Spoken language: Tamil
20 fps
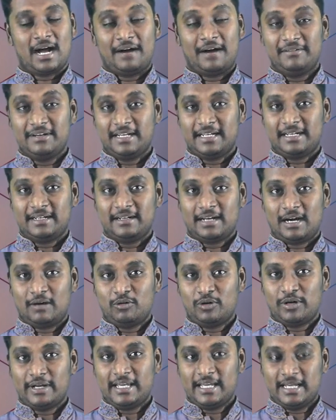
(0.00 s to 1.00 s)
அவர்
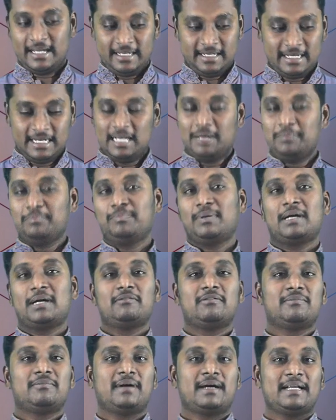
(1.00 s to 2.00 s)
அவருடைய இளம்
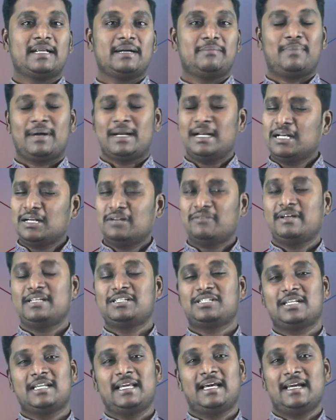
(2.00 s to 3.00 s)
பருவம் பாருங்க பன்னெண்டு
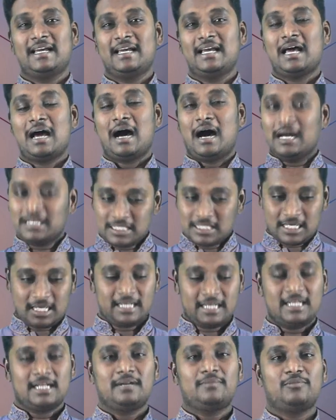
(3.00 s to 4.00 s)
வயசுல
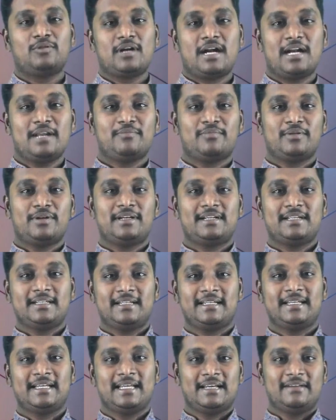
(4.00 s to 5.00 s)
ஆசாரியர்கள் முன்னாடி போயிட்டு
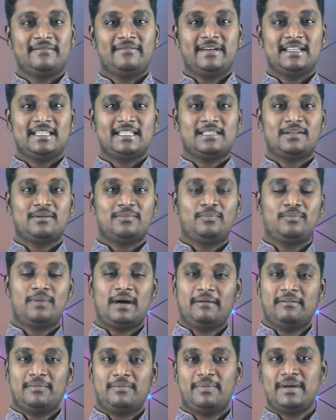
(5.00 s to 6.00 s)
வேதத்தை
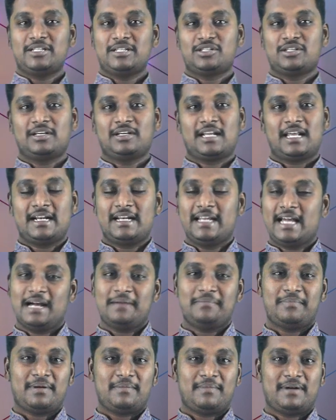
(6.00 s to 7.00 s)
அவர் பேசுகிறார்
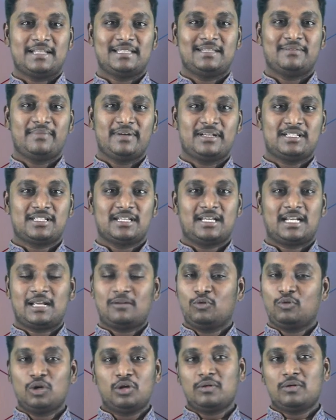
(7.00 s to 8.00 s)
நியாயப்பிரமாணத்தை
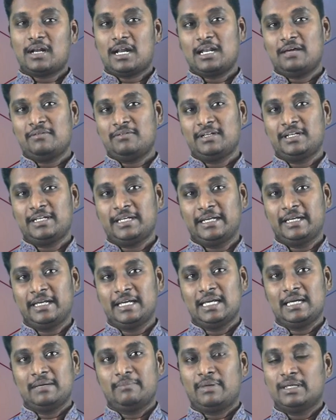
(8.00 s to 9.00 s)
பேசுகிறார் ஒருவரால் அவருக்கு
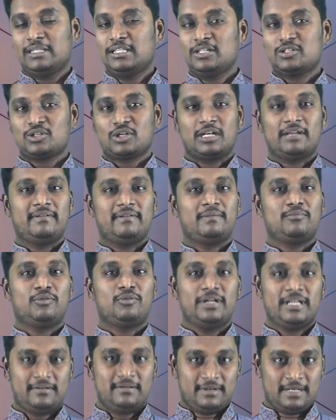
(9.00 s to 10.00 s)
பதில் சொல்லவே
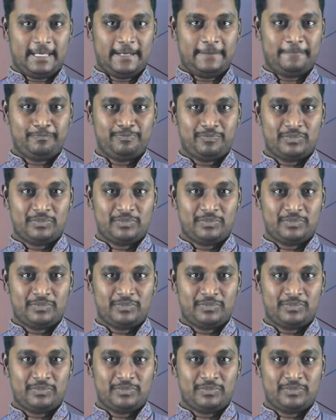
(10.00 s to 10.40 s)
முடியவில்லை